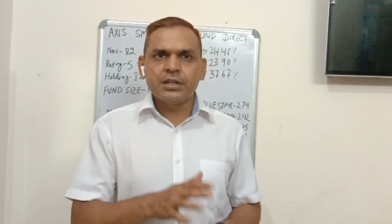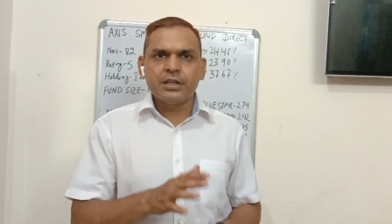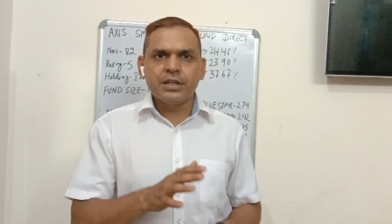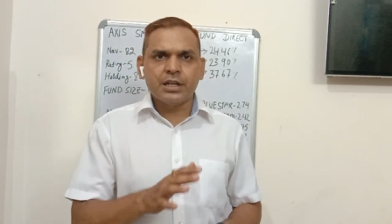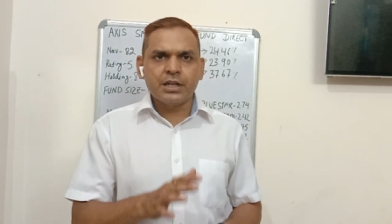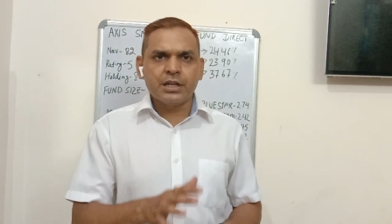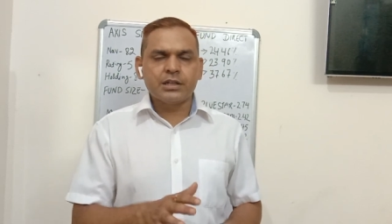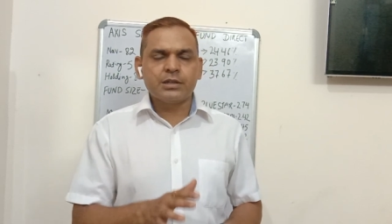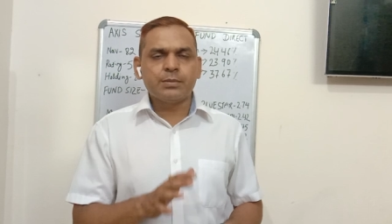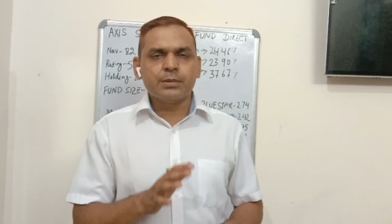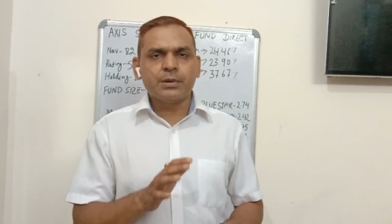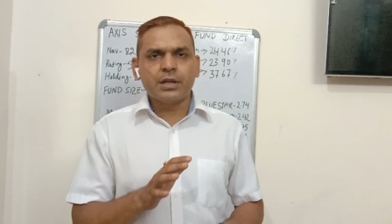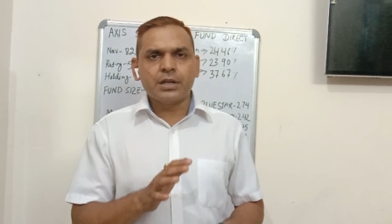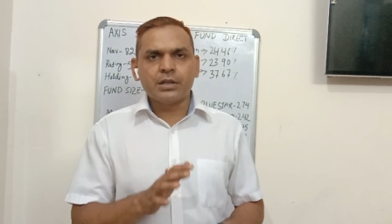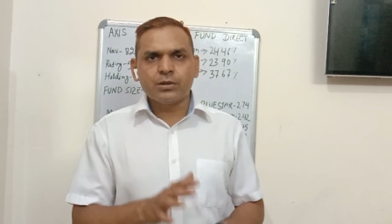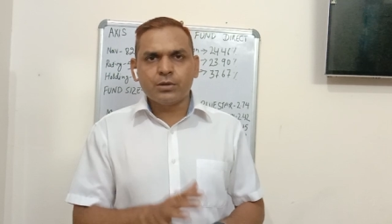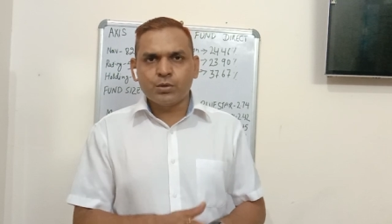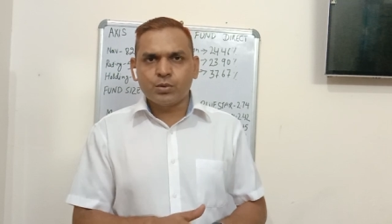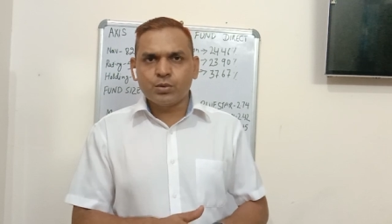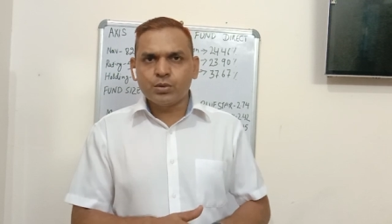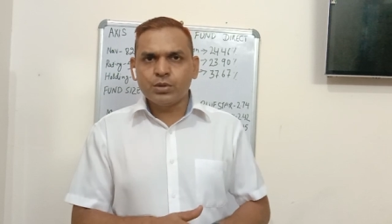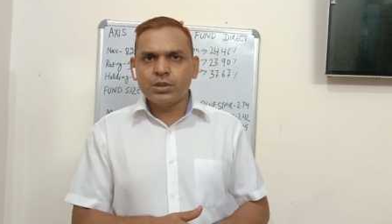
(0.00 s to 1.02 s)
डायरेक्ट प्लान
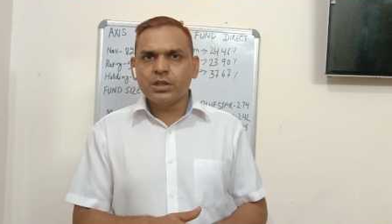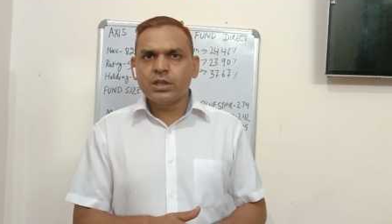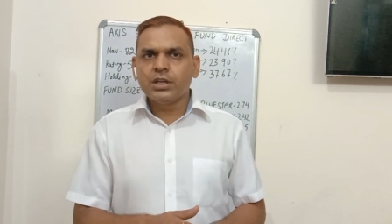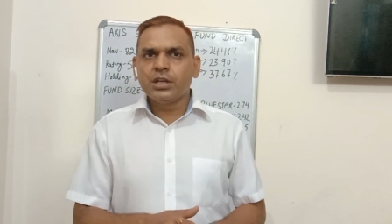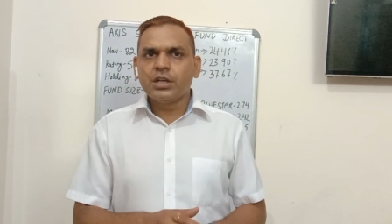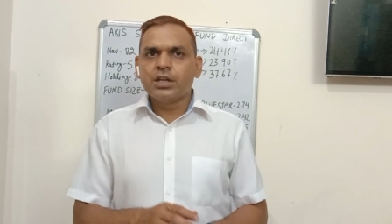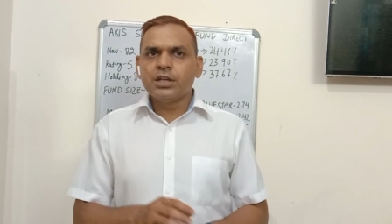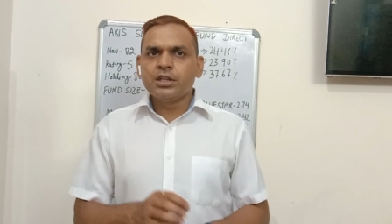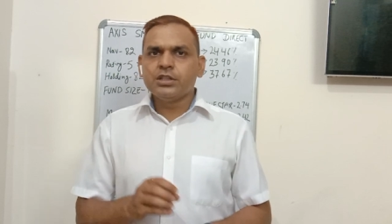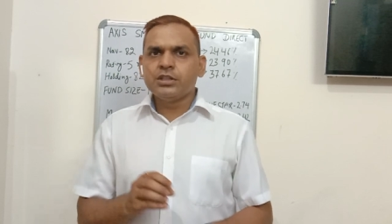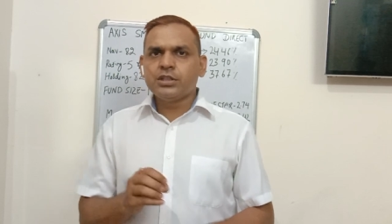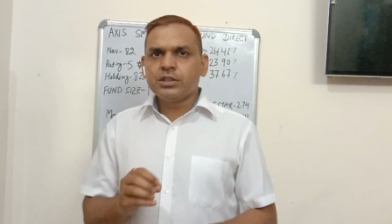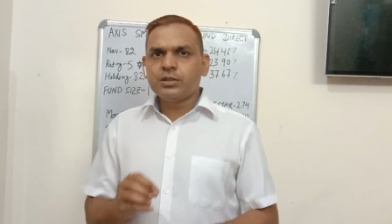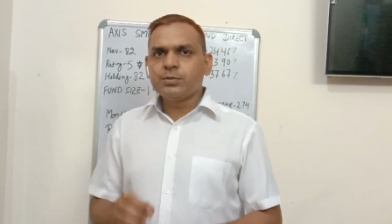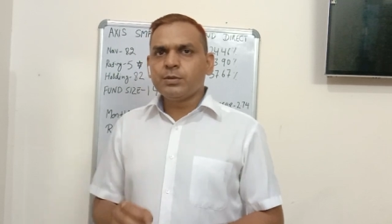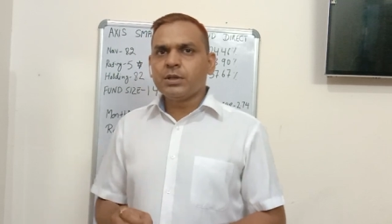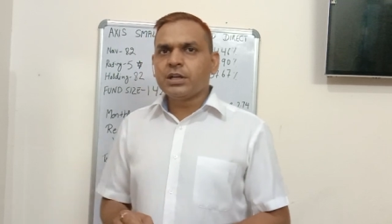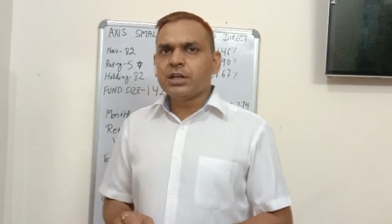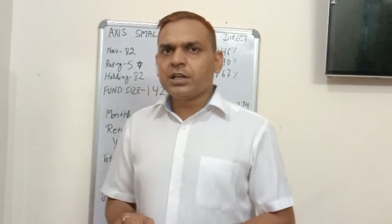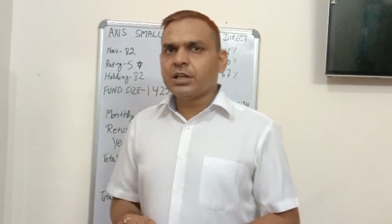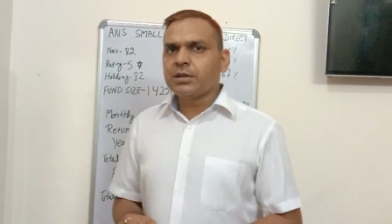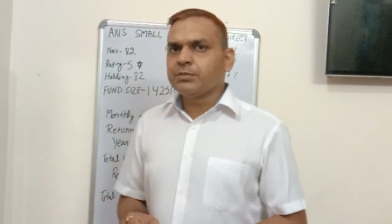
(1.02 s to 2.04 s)
ग्रोथ जिसमें
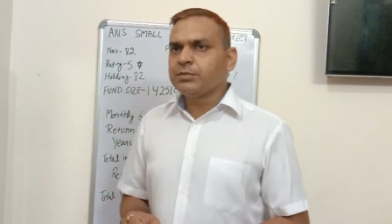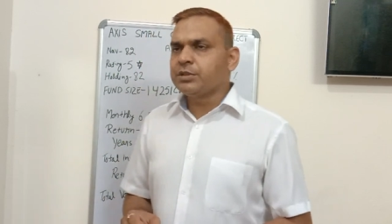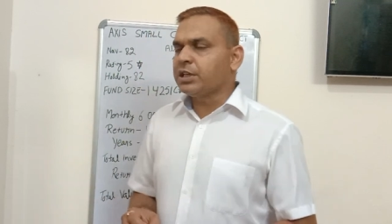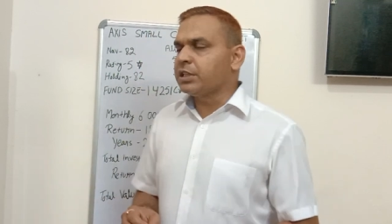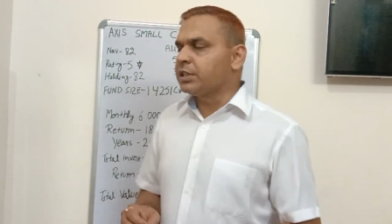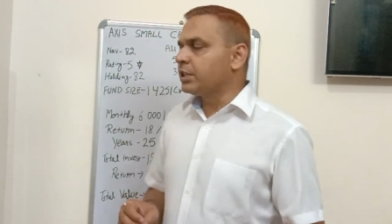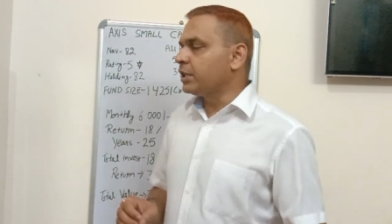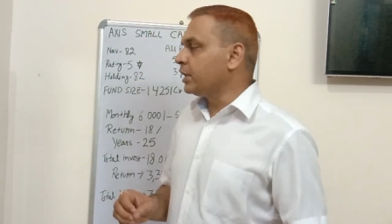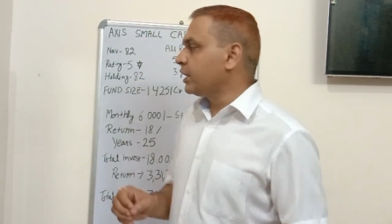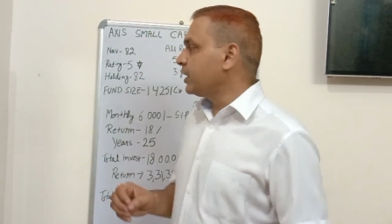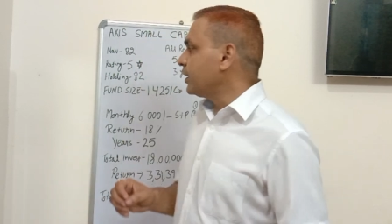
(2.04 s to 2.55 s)
अगर हम जाते